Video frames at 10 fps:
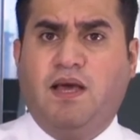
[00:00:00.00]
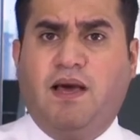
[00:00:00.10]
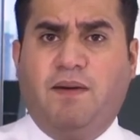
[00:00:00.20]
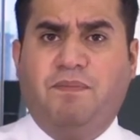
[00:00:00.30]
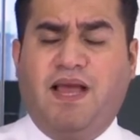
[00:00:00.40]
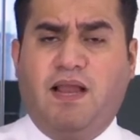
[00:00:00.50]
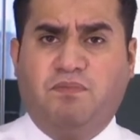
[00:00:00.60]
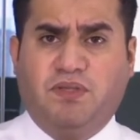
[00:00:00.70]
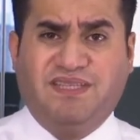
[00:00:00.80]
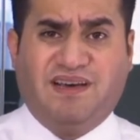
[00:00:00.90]
آه،
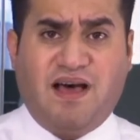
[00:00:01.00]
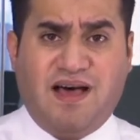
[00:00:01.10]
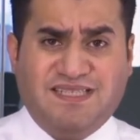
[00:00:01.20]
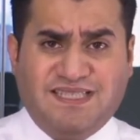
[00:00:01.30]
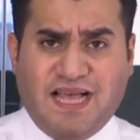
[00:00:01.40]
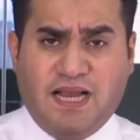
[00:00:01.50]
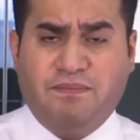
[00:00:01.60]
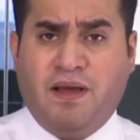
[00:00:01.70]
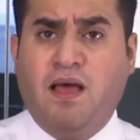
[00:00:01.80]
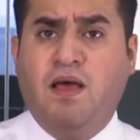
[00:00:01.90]
بالمنطقه
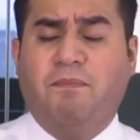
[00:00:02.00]
السالبه